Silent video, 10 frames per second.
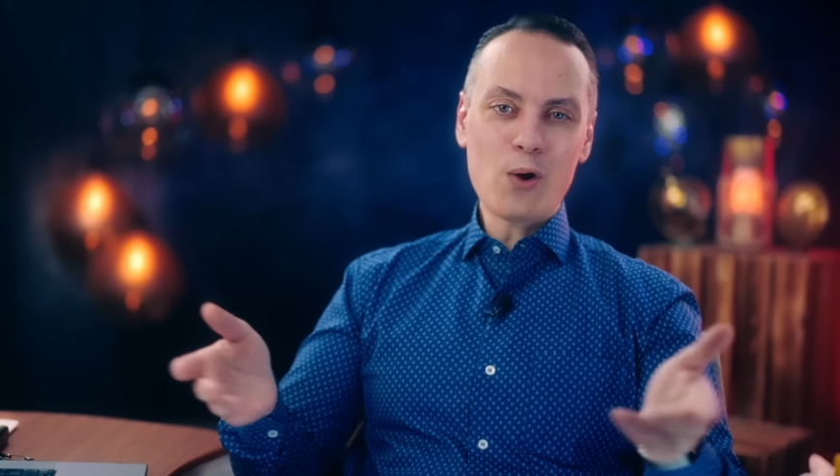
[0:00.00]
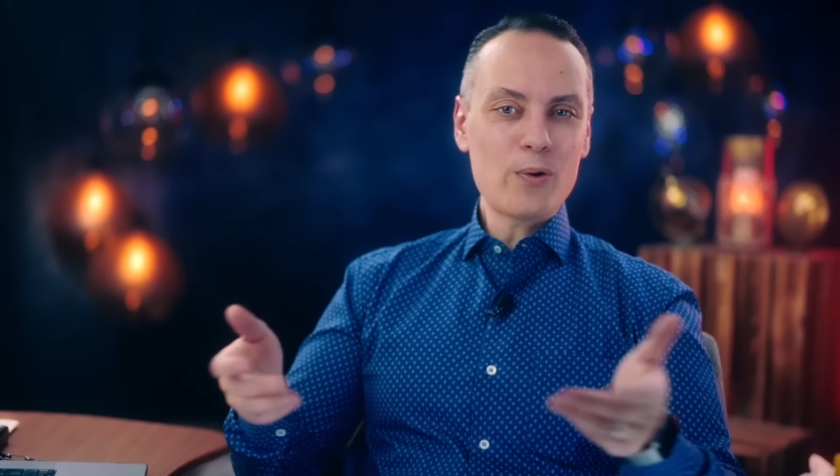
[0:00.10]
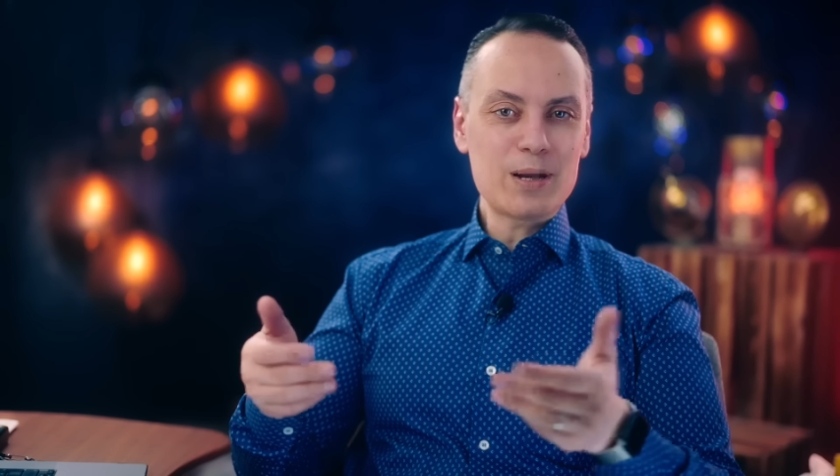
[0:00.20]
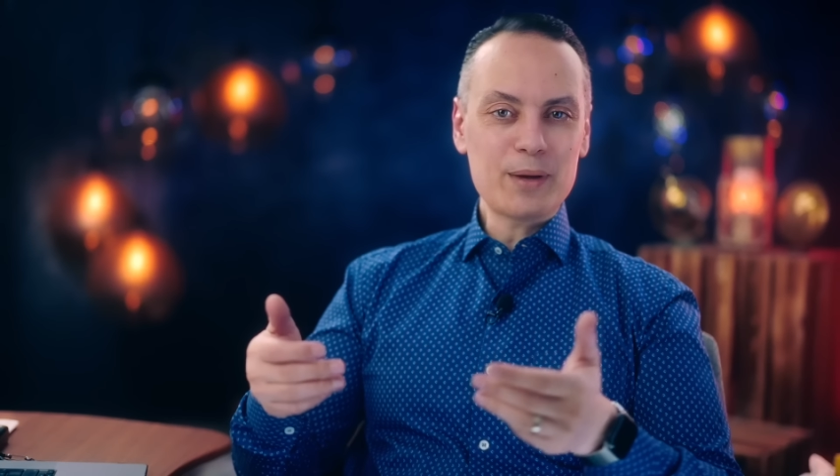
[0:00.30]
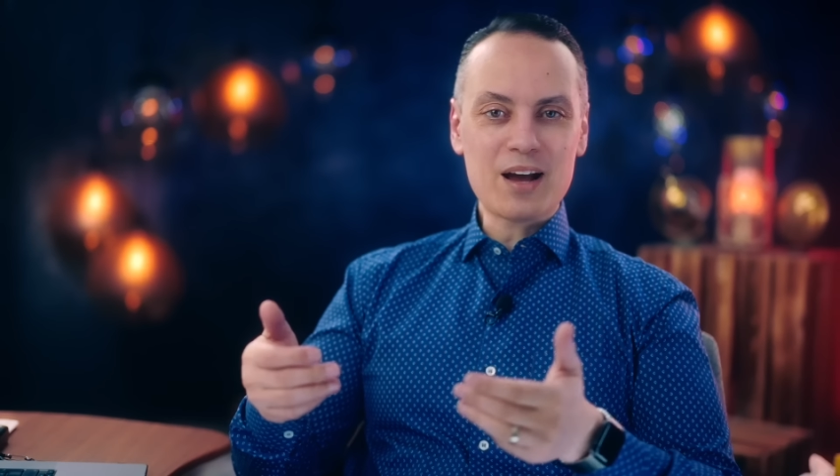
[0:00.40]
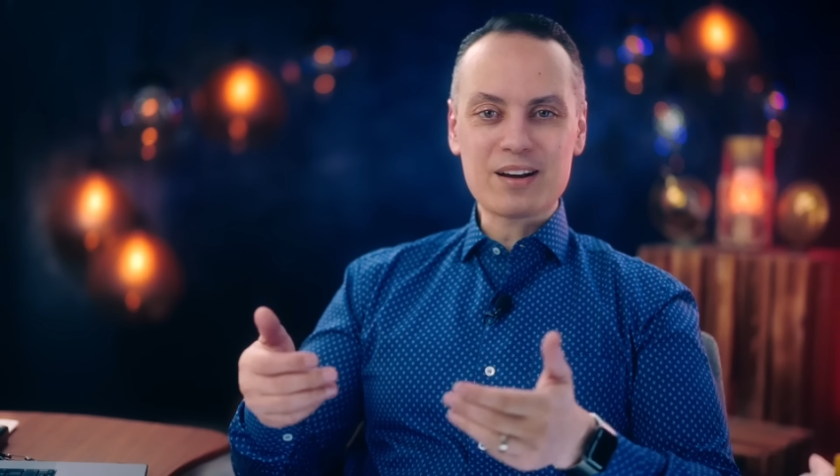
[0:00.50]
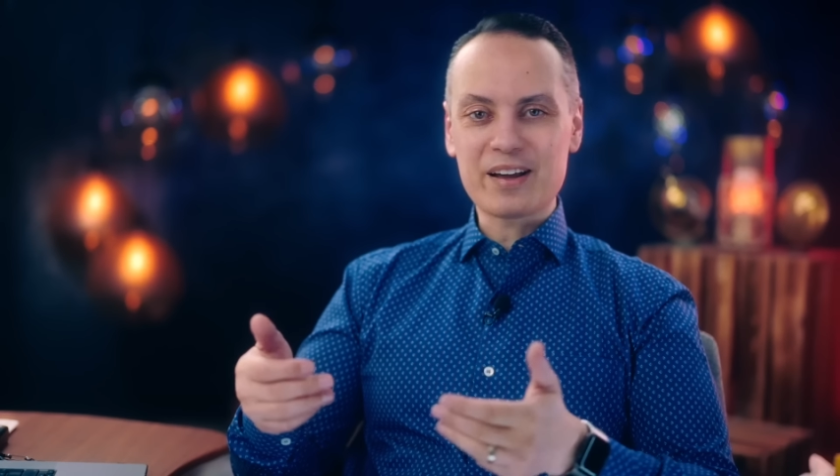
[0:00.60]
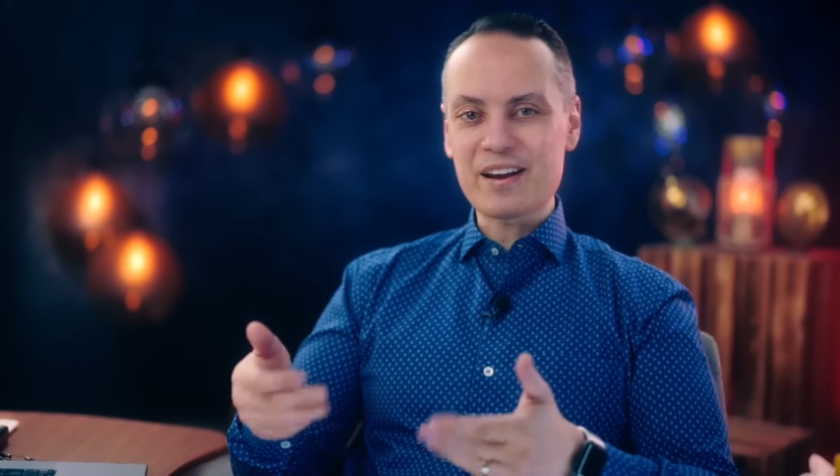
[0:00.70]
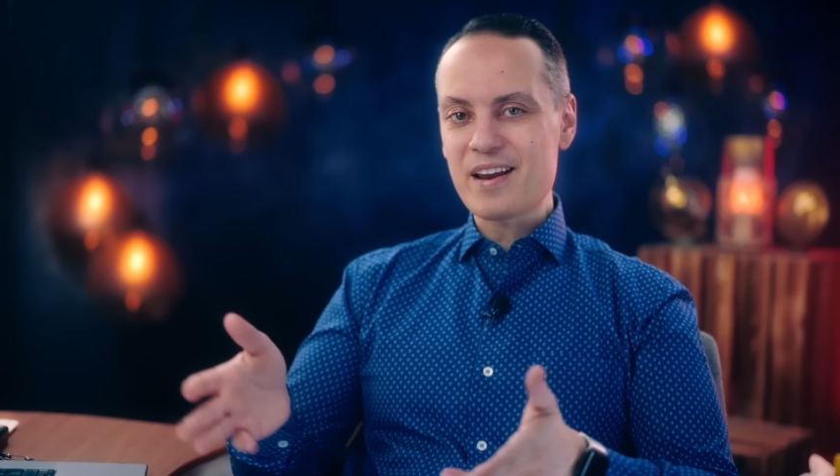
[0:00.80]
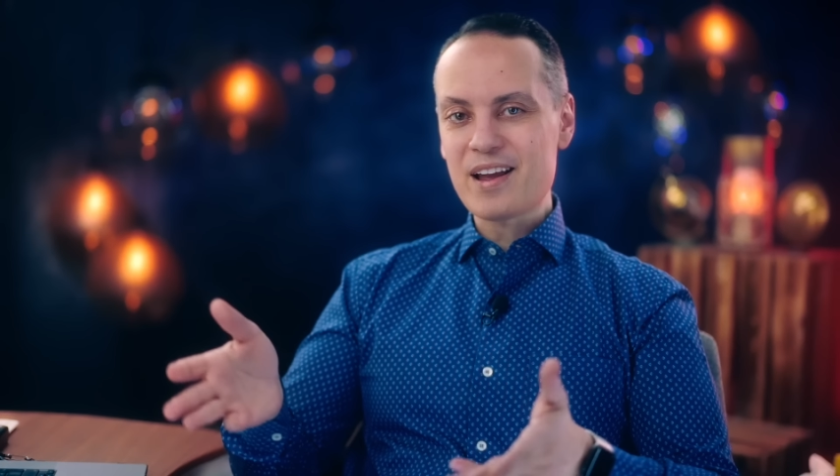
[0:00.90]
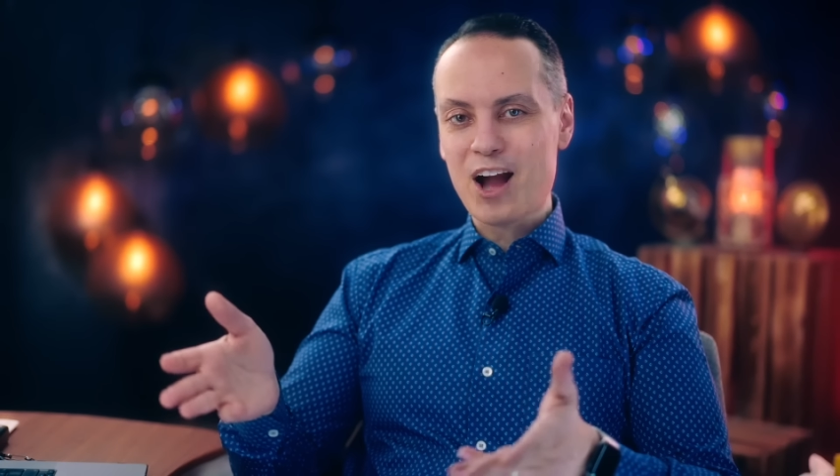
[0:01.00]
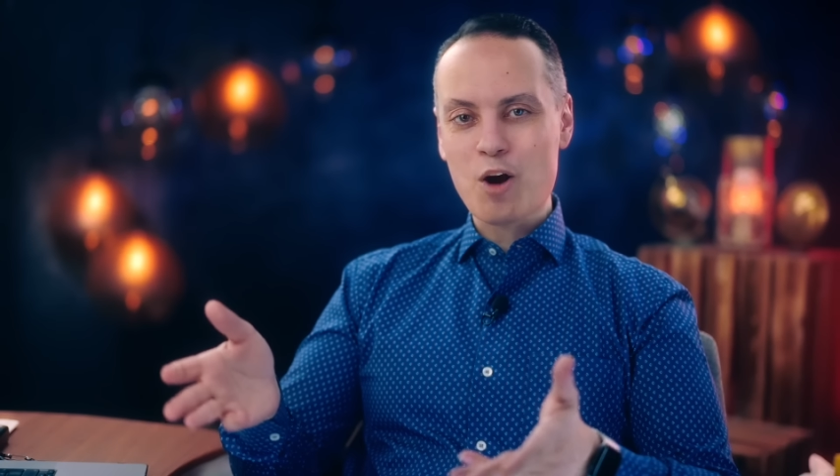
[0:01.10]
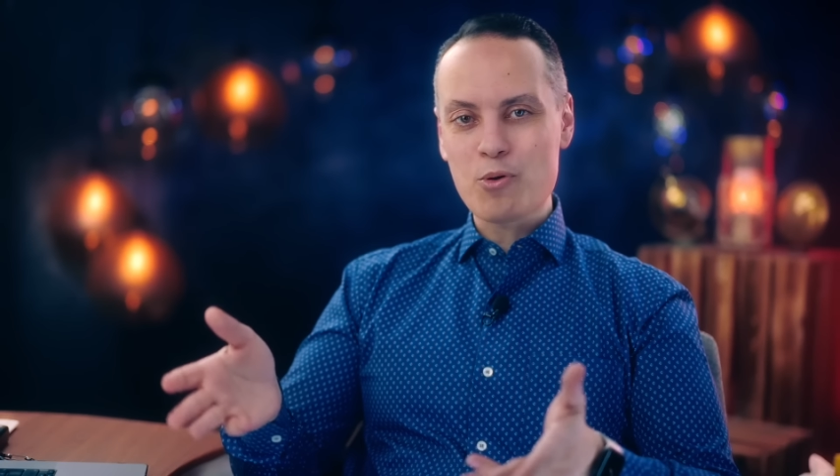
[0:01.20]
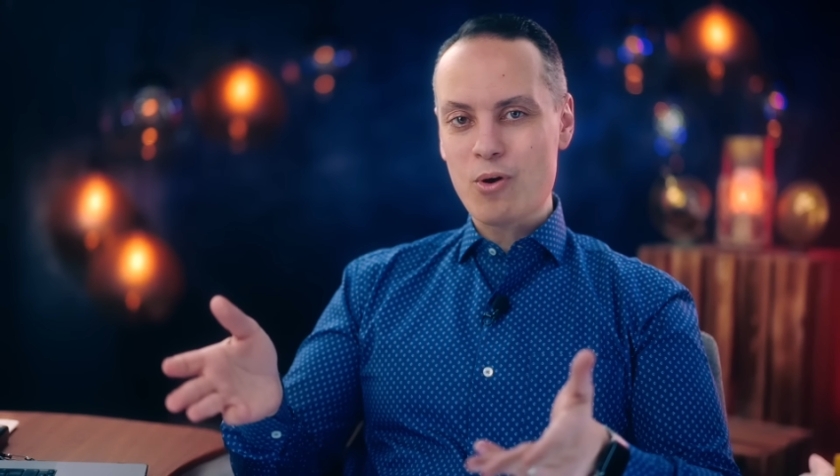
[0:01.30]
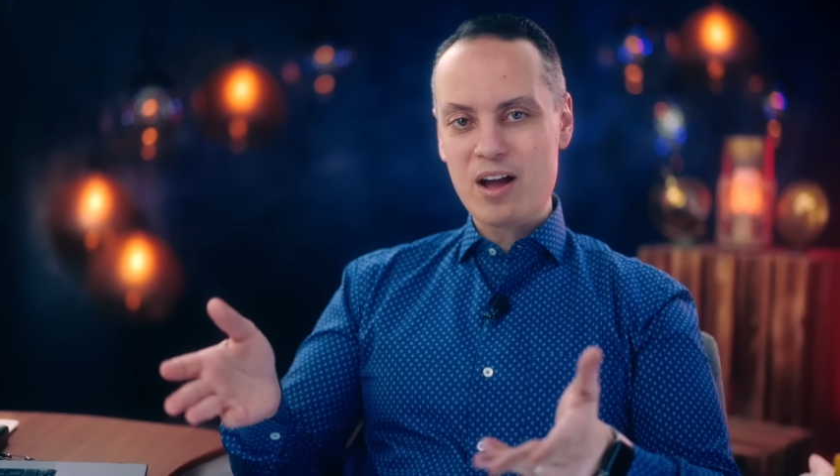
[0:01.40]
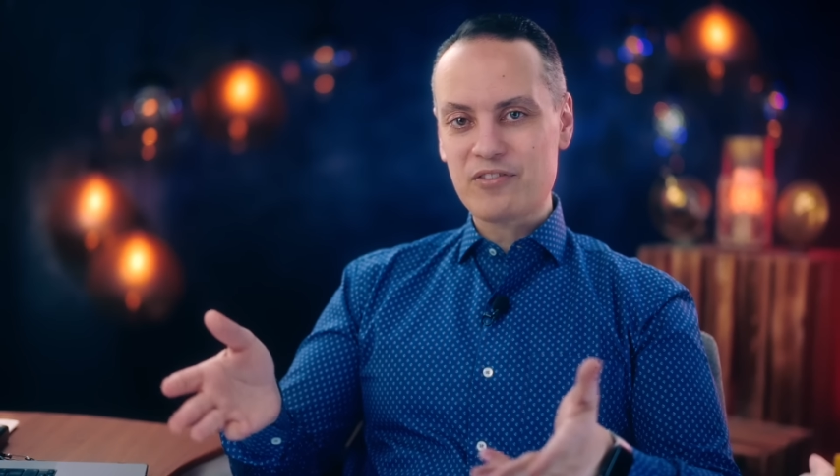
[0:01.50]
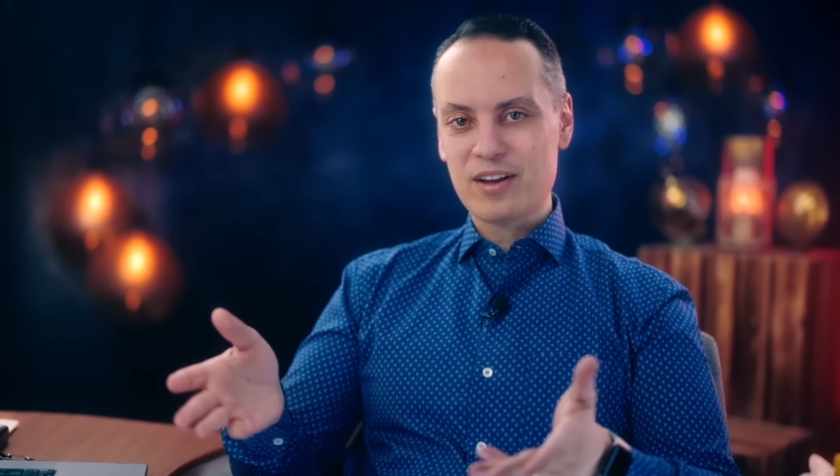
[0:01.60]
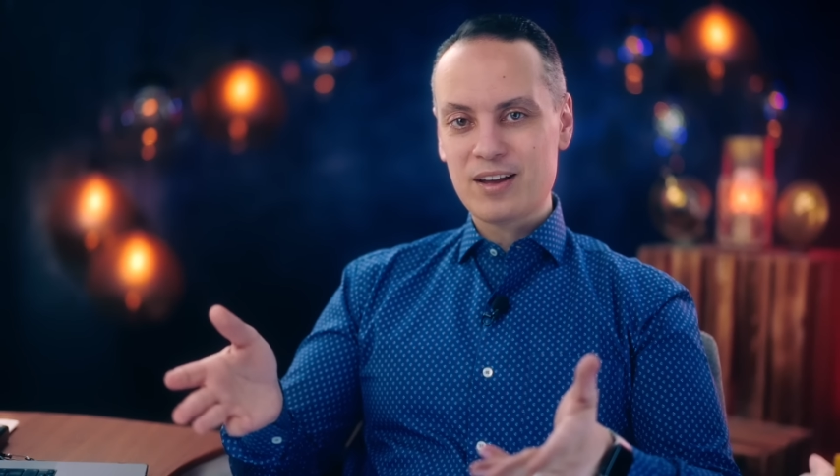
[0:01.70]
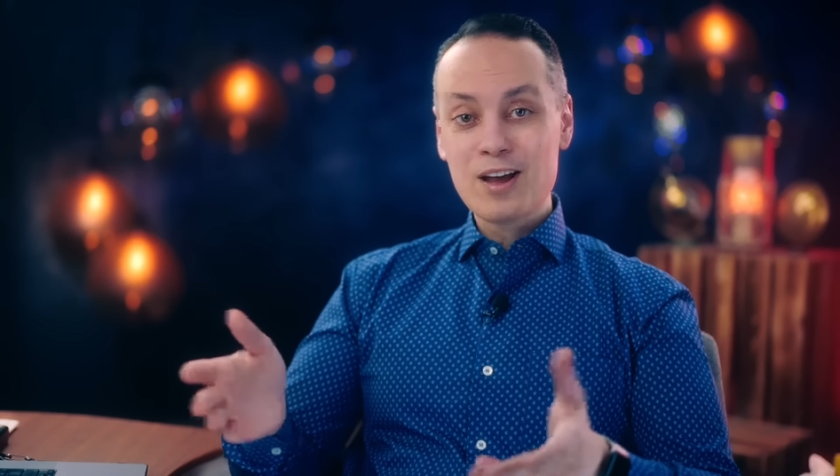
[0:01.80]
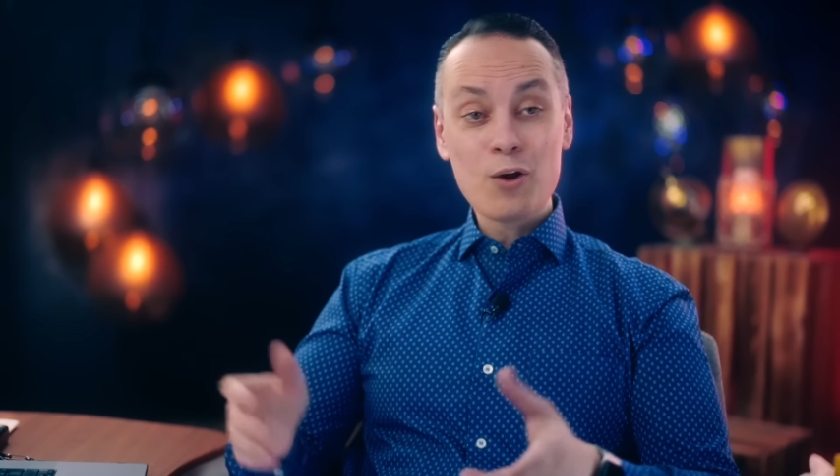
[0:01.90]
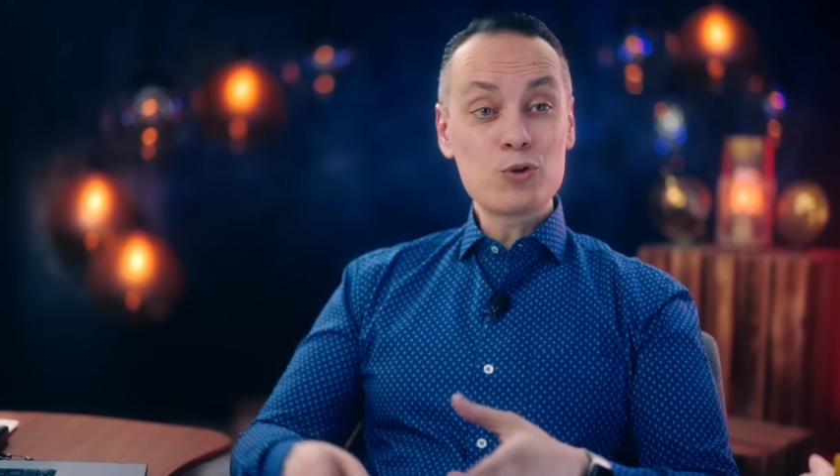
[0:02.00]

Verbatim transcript: وهو اللي بيحرك الريح أو بيوقفها